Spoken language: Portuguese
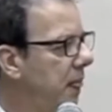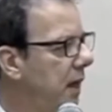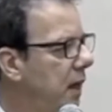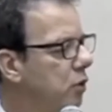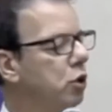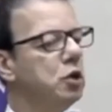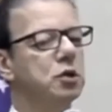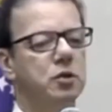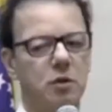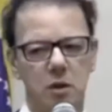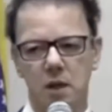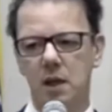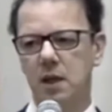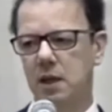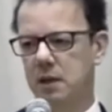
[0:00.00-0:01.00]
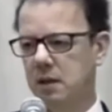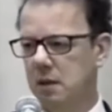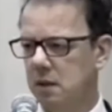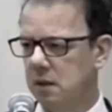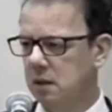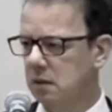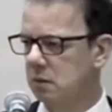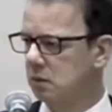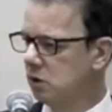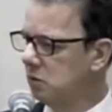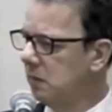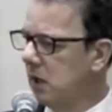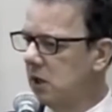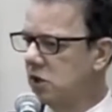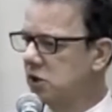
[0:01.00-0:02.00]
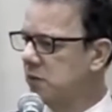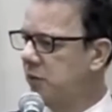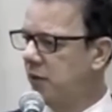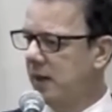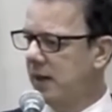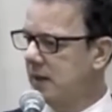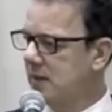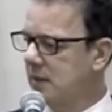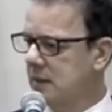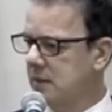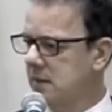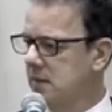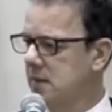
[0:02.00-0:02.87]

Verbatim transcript: Tolstói, um dos maiores poetas